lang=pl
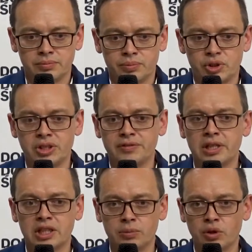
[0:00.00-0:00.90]
przy
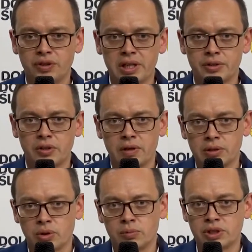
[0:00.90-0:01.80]
niewielkim
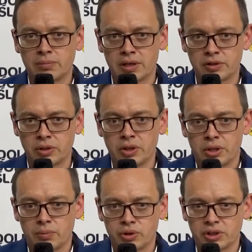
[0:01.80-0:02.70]
dofinansowaniu robi się bardzo
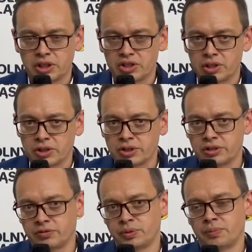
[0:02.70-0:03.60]
pożyteczne
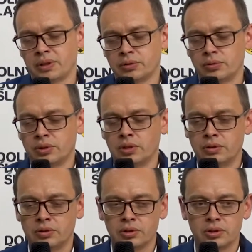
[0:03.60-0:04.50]
rzeczy. W przypadku
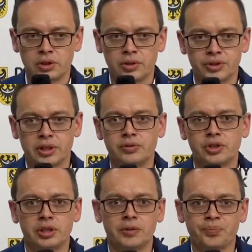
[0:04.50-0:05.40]
odnowy Dolnośląskiej
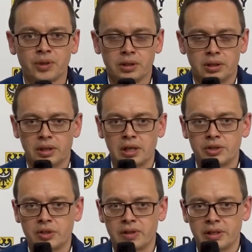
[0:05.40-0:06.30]
Wsi
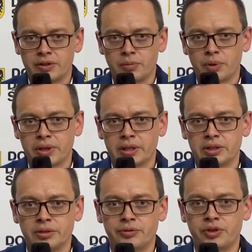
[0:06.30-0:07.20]
realizowane są
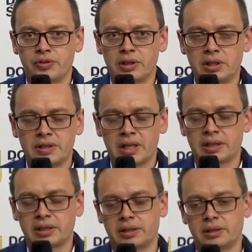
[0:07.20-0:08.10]
projekty w
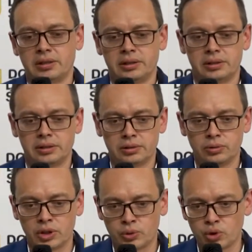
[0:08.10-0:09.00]
świetlicach, e,
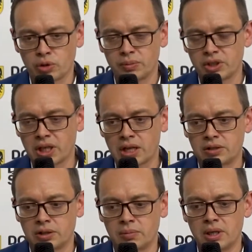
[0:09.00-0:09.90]
które służą
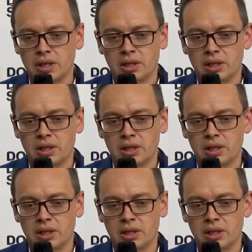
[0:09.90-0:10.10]
mieszkańcom.